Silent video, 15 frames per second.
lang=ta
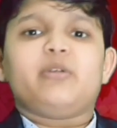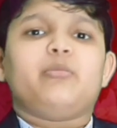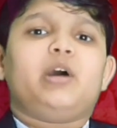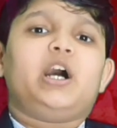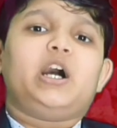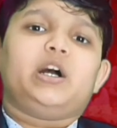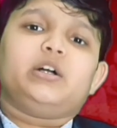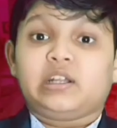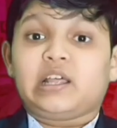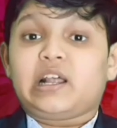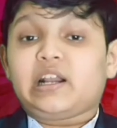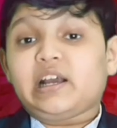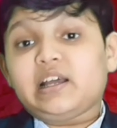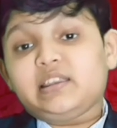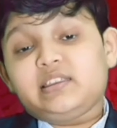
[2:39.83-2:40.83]
தெரியுமா
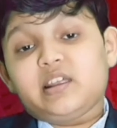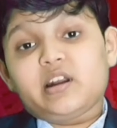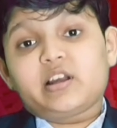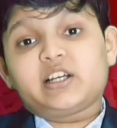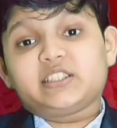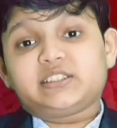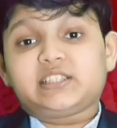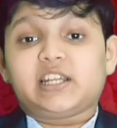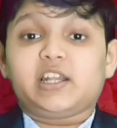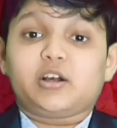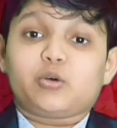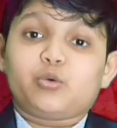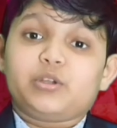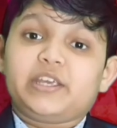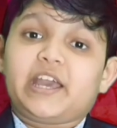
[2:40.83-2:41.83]
நரகத்திற்கு
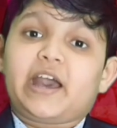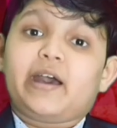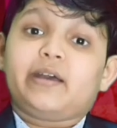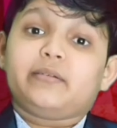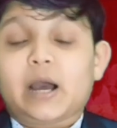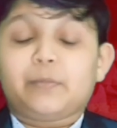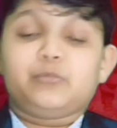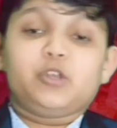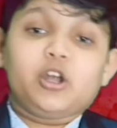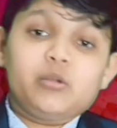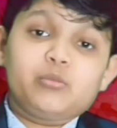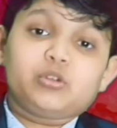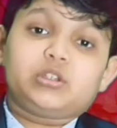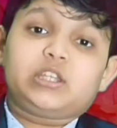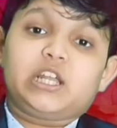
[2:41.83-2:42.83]
செல்லக்கூடிய அப்துல்
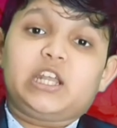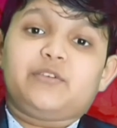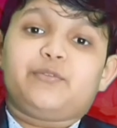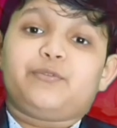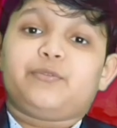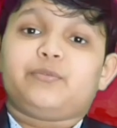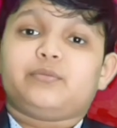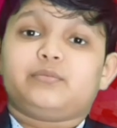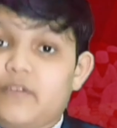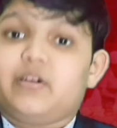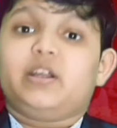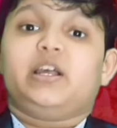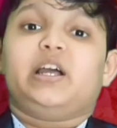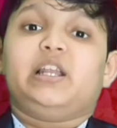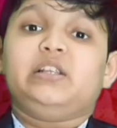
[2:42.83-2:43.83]
முத்தலிப்
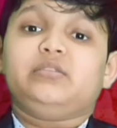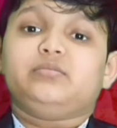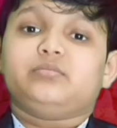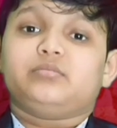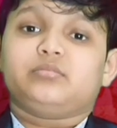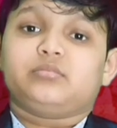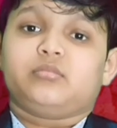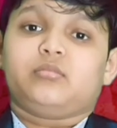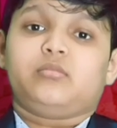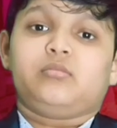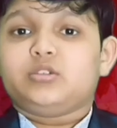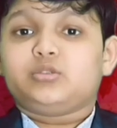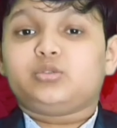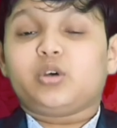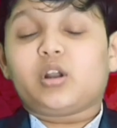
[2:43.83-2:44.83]
அவர்கள்
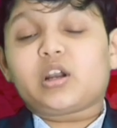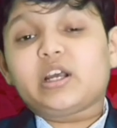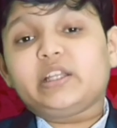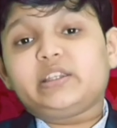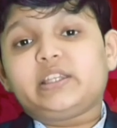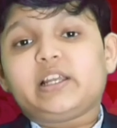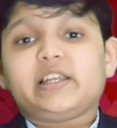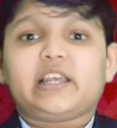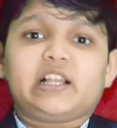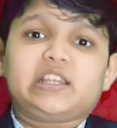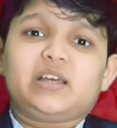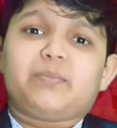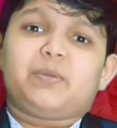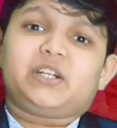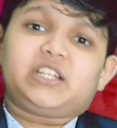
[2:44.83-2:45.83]
சொர்க்கத்தில்
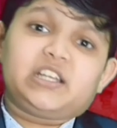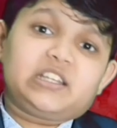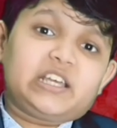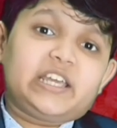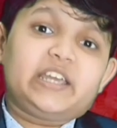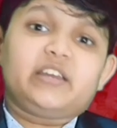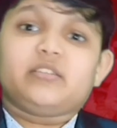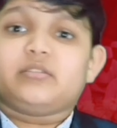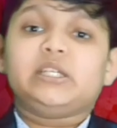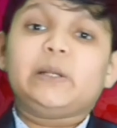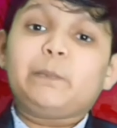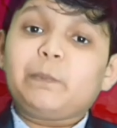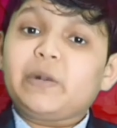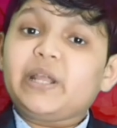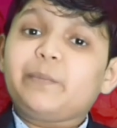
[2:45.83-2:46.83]
எழுதப்பட்டதை
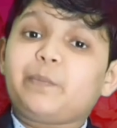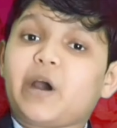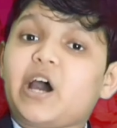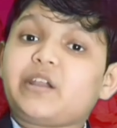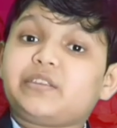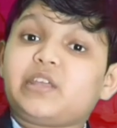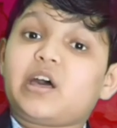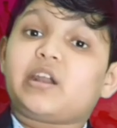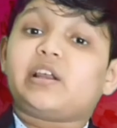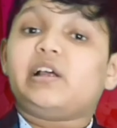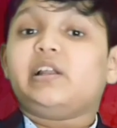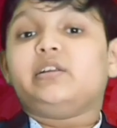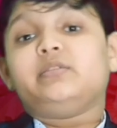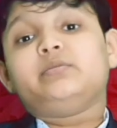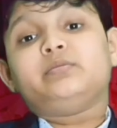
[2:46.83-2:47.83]
எப்படி
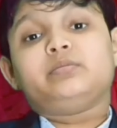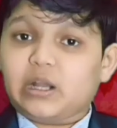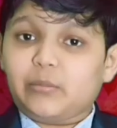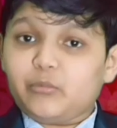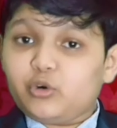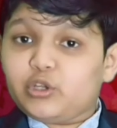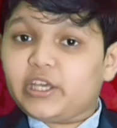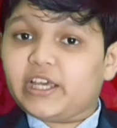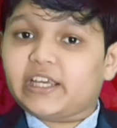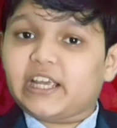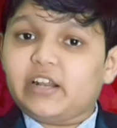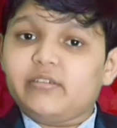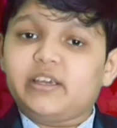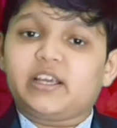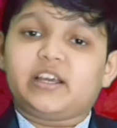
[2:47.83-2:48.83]
பார்த்தார்கள் நம்முடைய
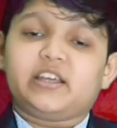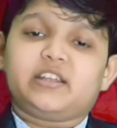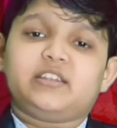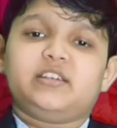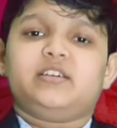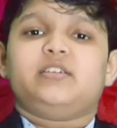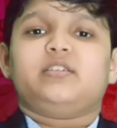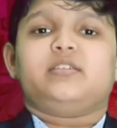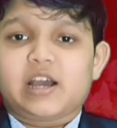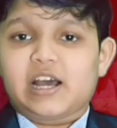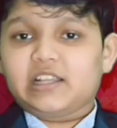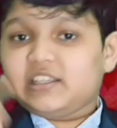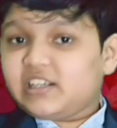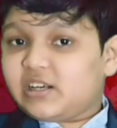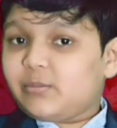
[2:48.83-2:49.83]
கேள்விங்க இது
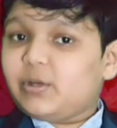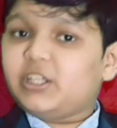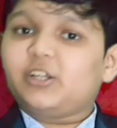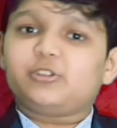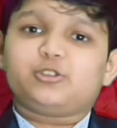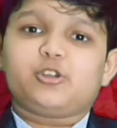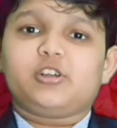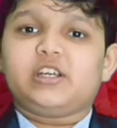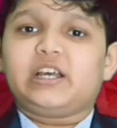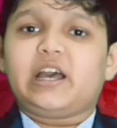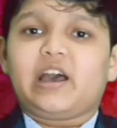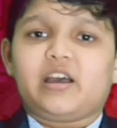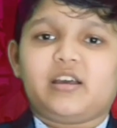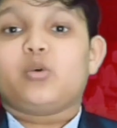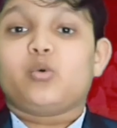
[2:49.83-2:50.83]
அதுக்கு பதில் சொல்லுங்க
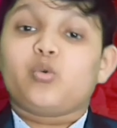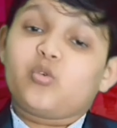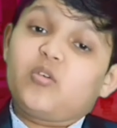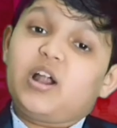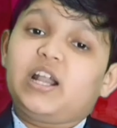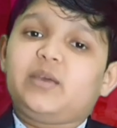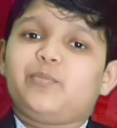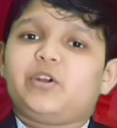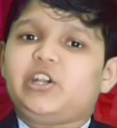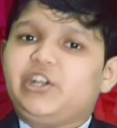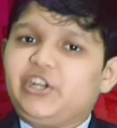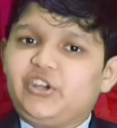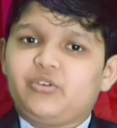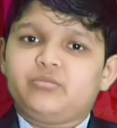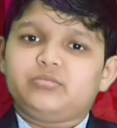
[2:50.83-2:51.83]
குர்வானை
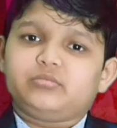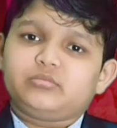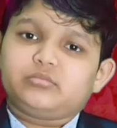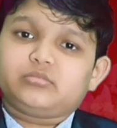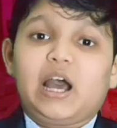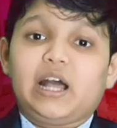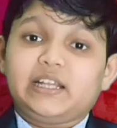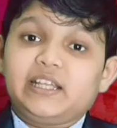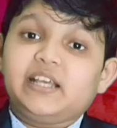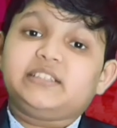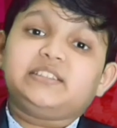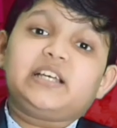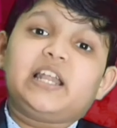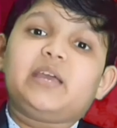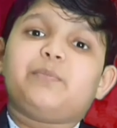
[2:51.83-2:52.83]
பற்றியும்
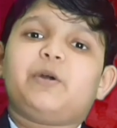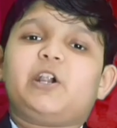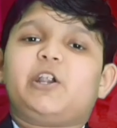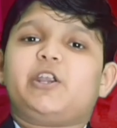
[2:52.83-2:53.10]
அதீஸ்களை